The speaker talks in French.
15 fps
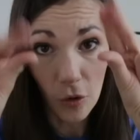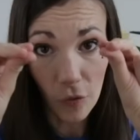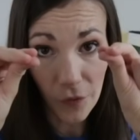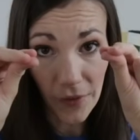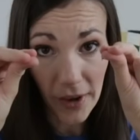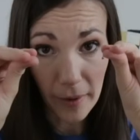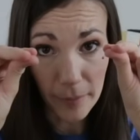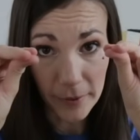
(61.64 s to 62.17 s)

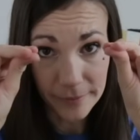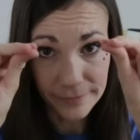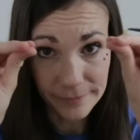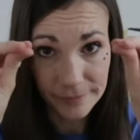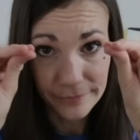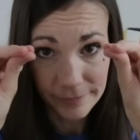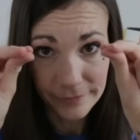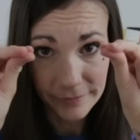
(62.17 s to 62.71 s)
ferme.
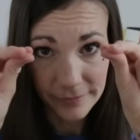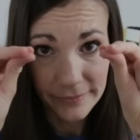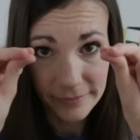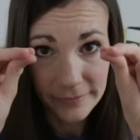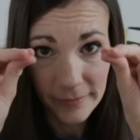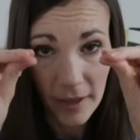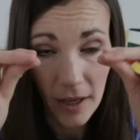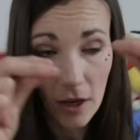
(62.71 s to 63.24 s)

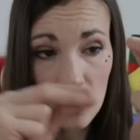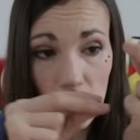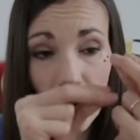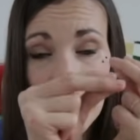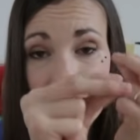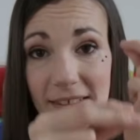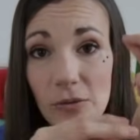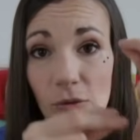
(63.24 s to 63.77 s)
Le
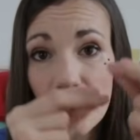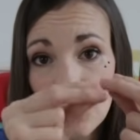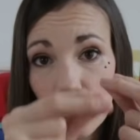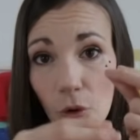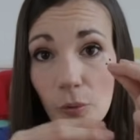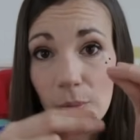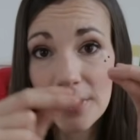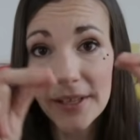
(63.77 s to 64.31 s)
reste des doigts
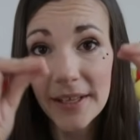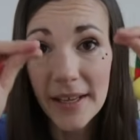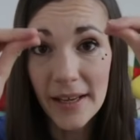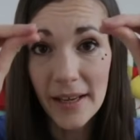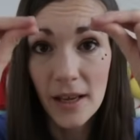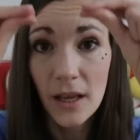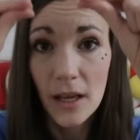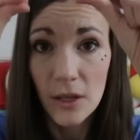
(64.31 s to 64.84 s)
sont
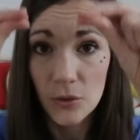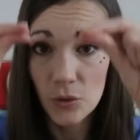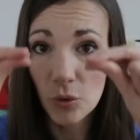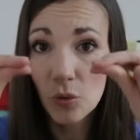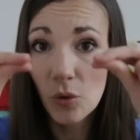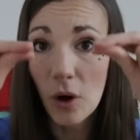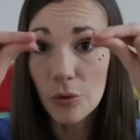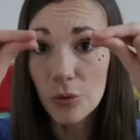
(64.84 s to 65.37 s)
repliés, nos
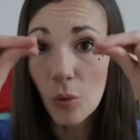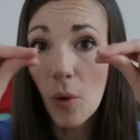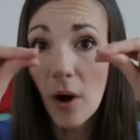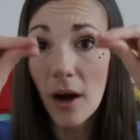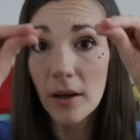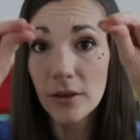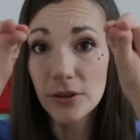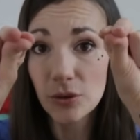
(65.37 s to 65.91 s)
doigts en
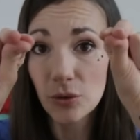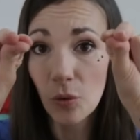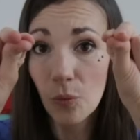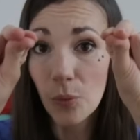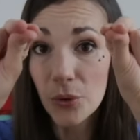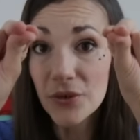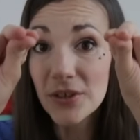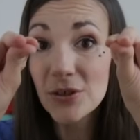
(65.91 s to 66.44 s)
trois sont
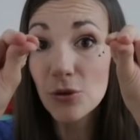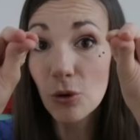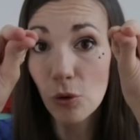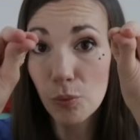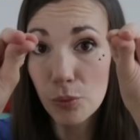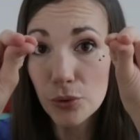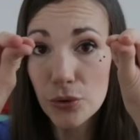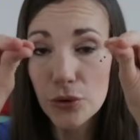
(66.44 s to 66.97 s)
posés sur le
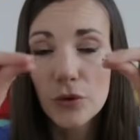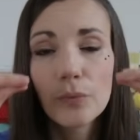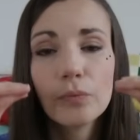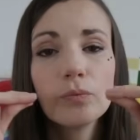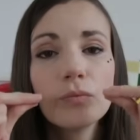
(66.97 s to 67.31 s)
pouce.